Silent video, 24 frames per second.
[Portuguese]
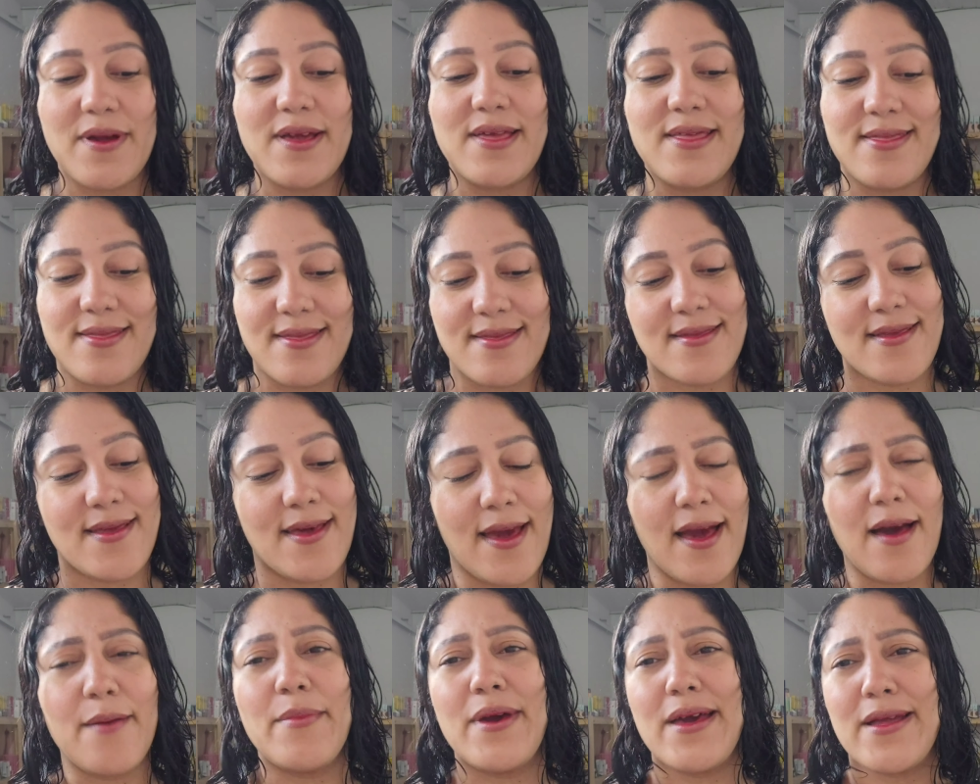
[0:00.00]
mas
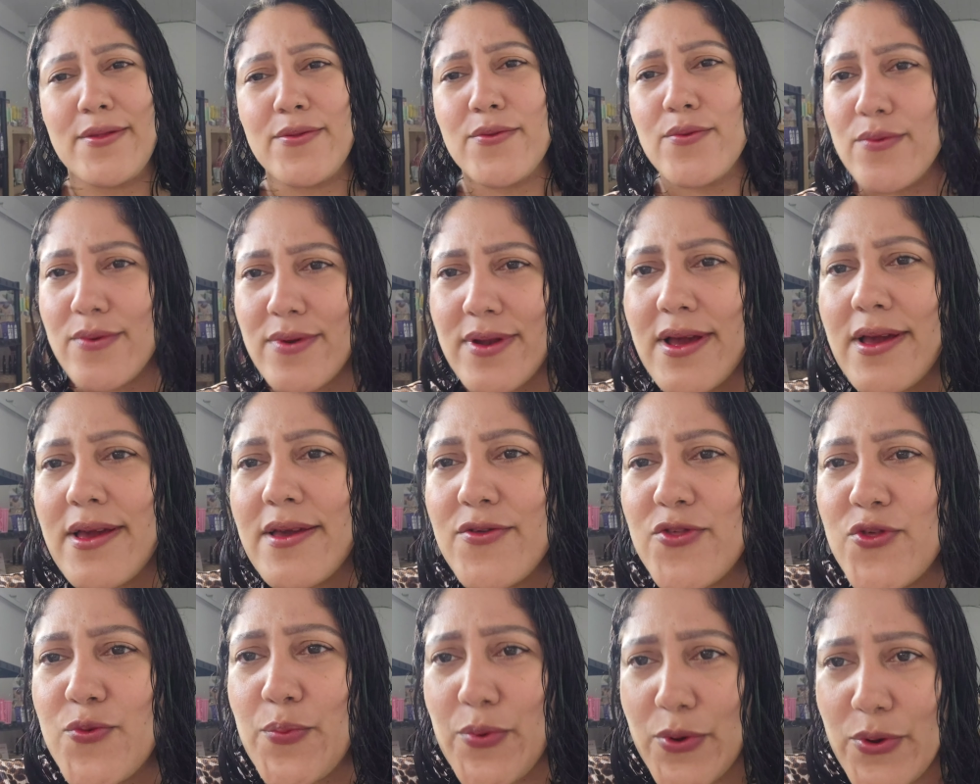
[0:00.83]
cobertura
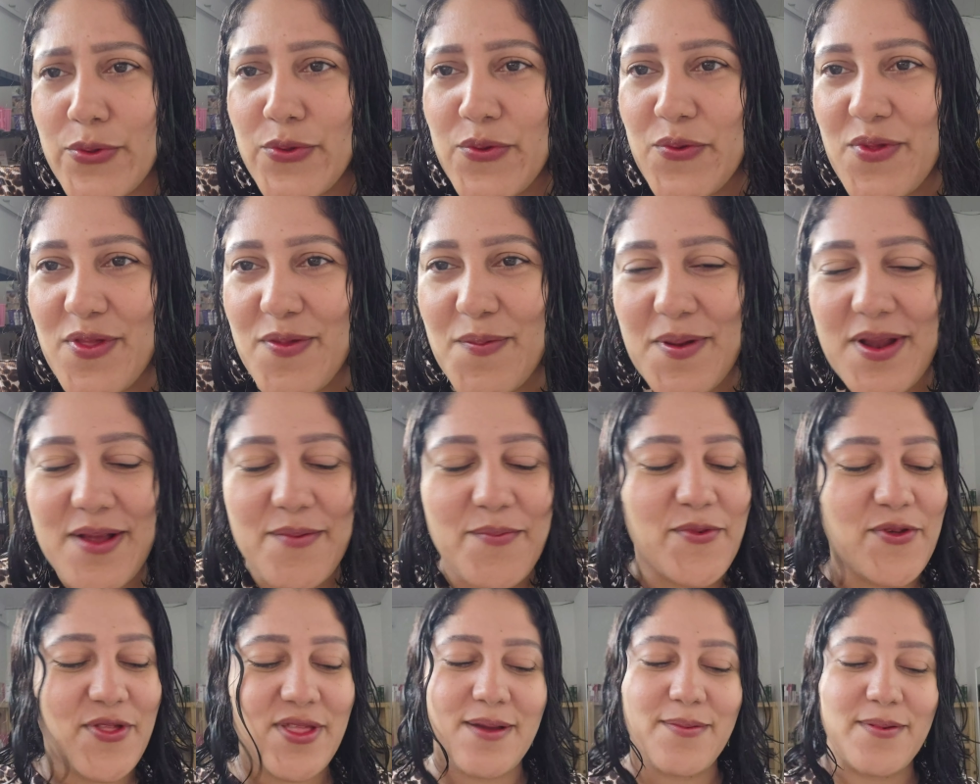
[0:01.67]
aí de produtos para
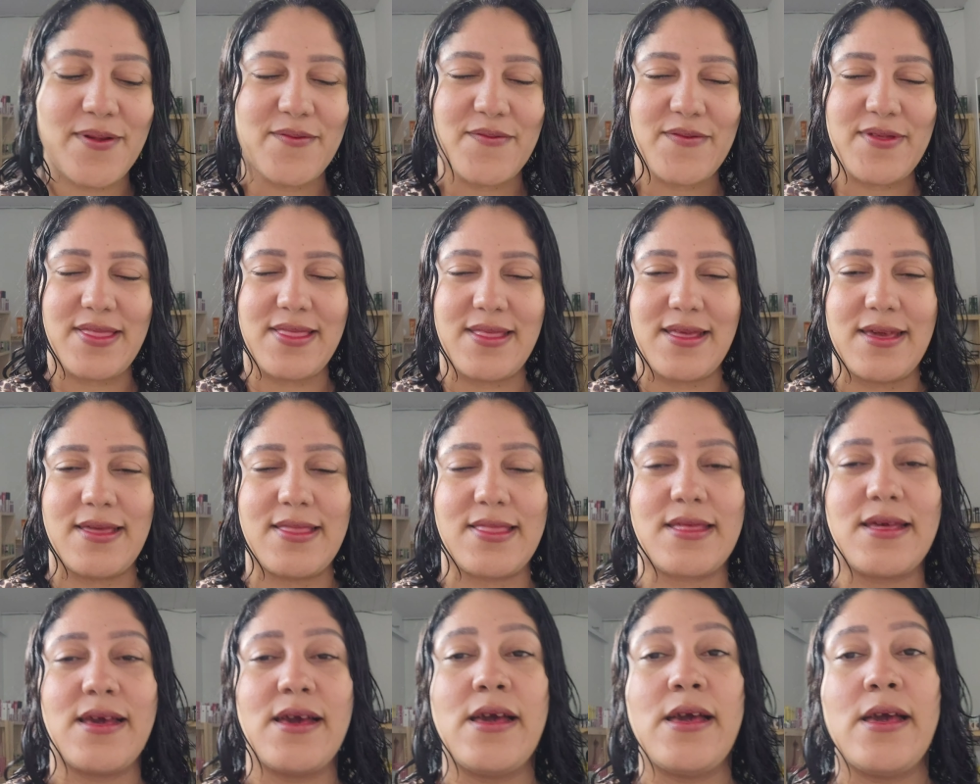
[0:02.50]
mostrar para
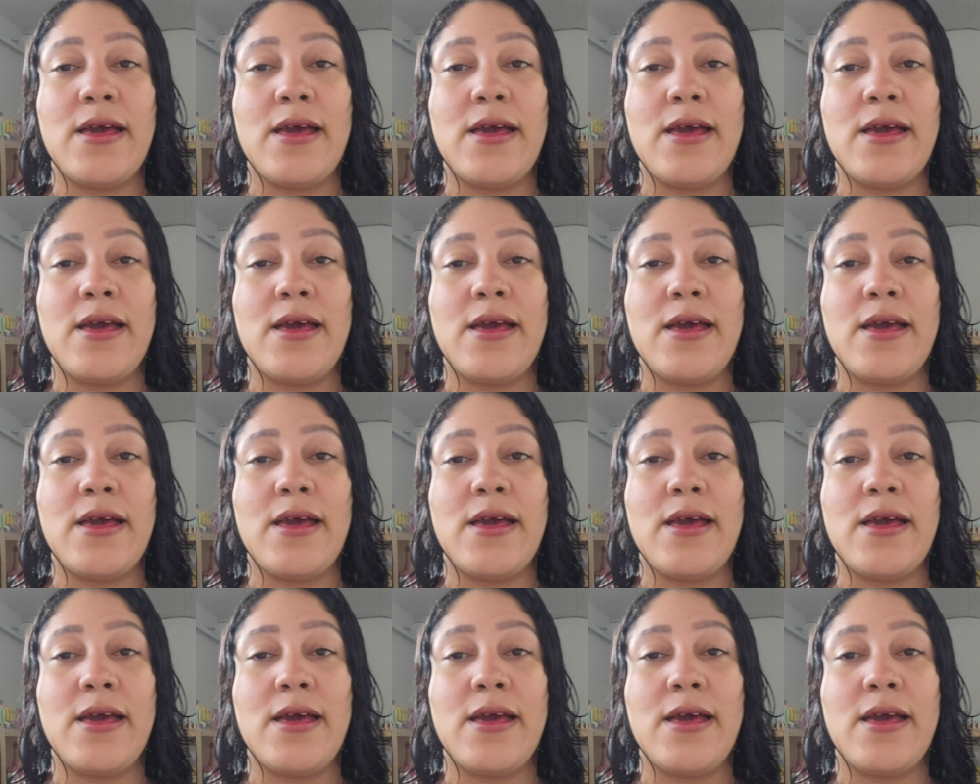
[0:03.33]
vocês.